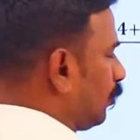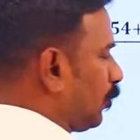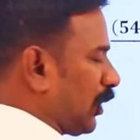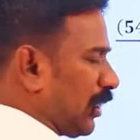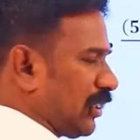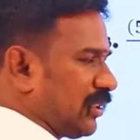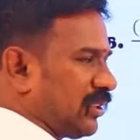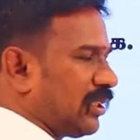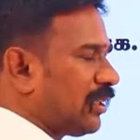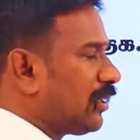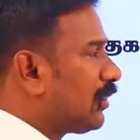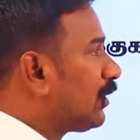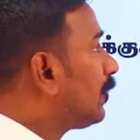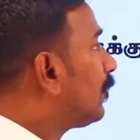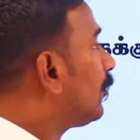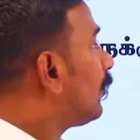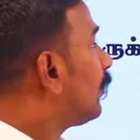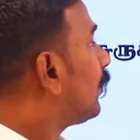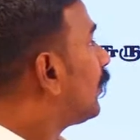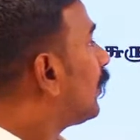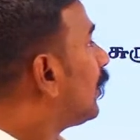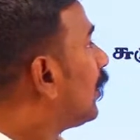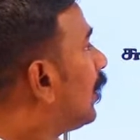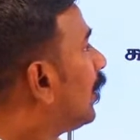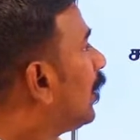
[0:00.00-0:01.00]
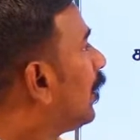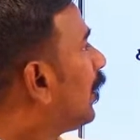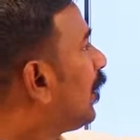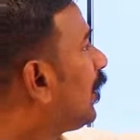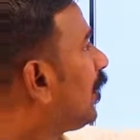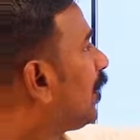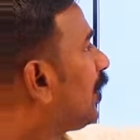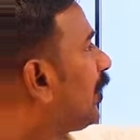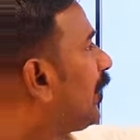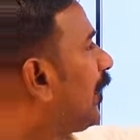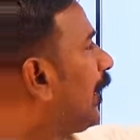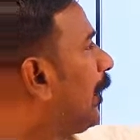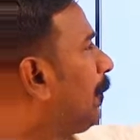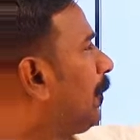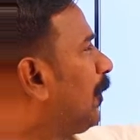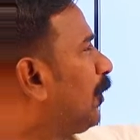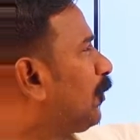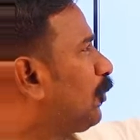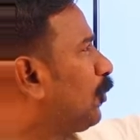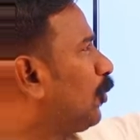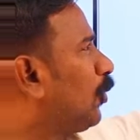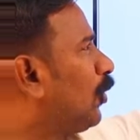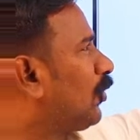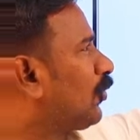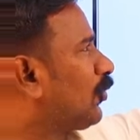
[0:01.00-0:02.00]
போட்டாச்சா ஏ
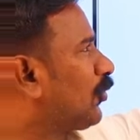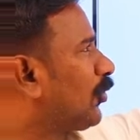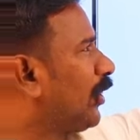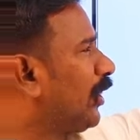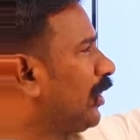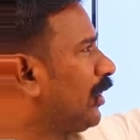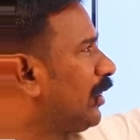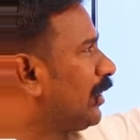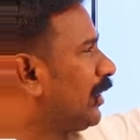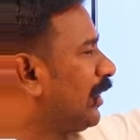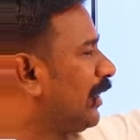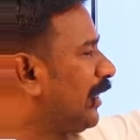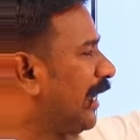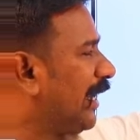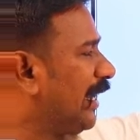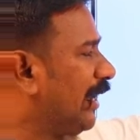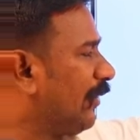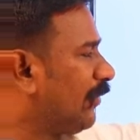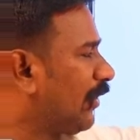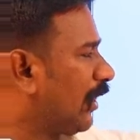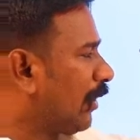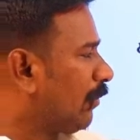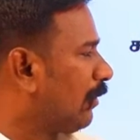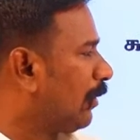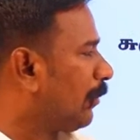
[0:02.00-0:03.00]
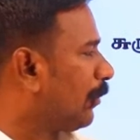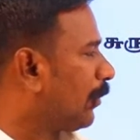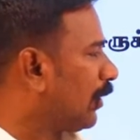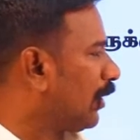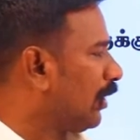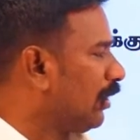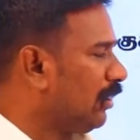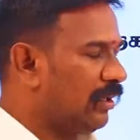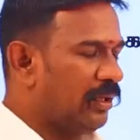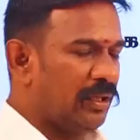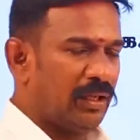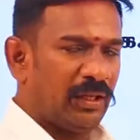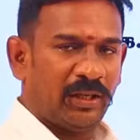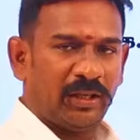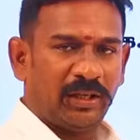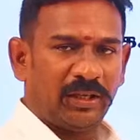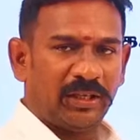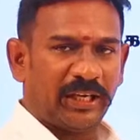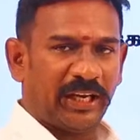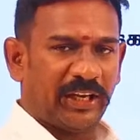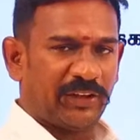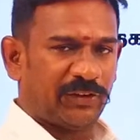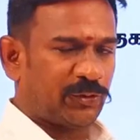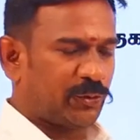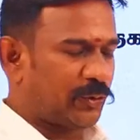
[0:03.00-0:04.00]
ப்ளஸ் ஹோல் ஸ்கொயர் என்ன ஃபார்முலா அப்படின்னா
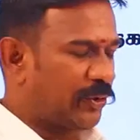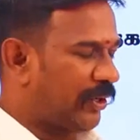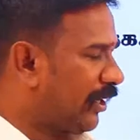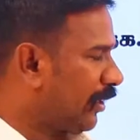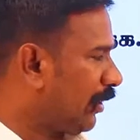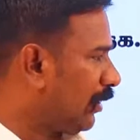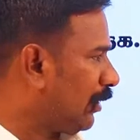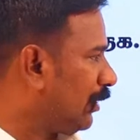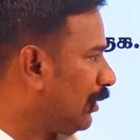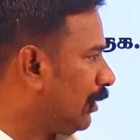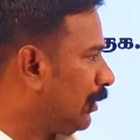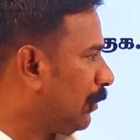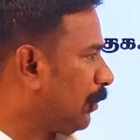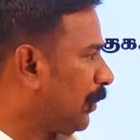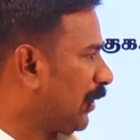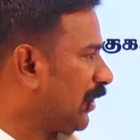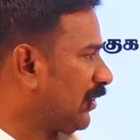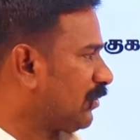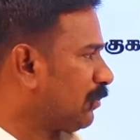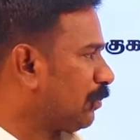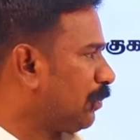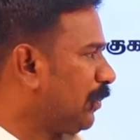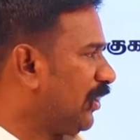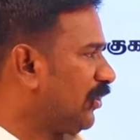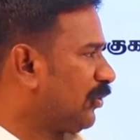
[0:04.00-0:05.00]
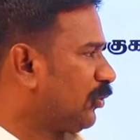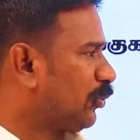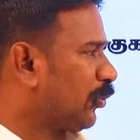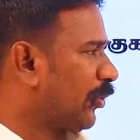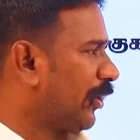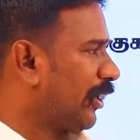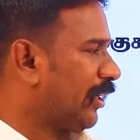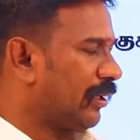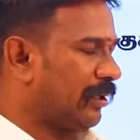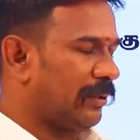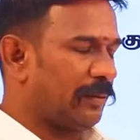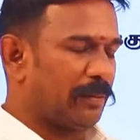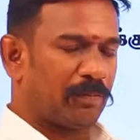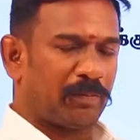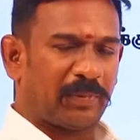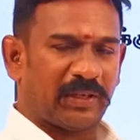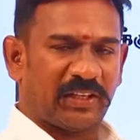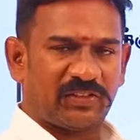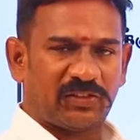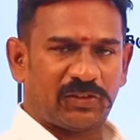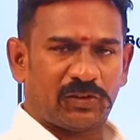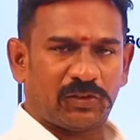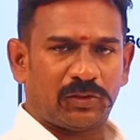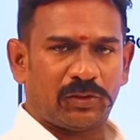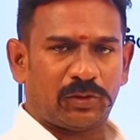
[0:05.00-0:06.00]
ஏ ஸ்கொயர் ப்ளஸ் பி ஸ்கொயர்
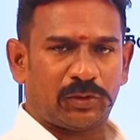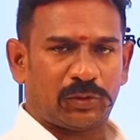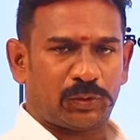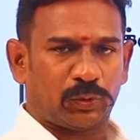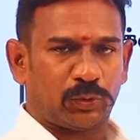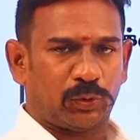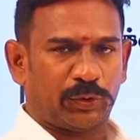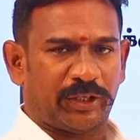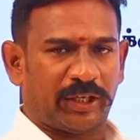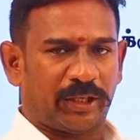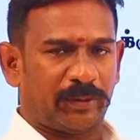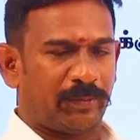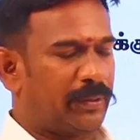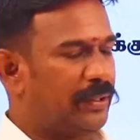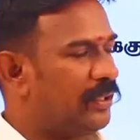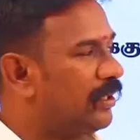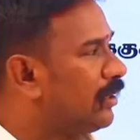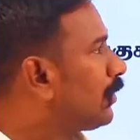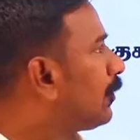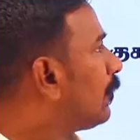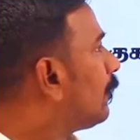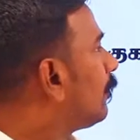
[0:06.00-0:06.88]
ப்ளஸ் டூ ஏபி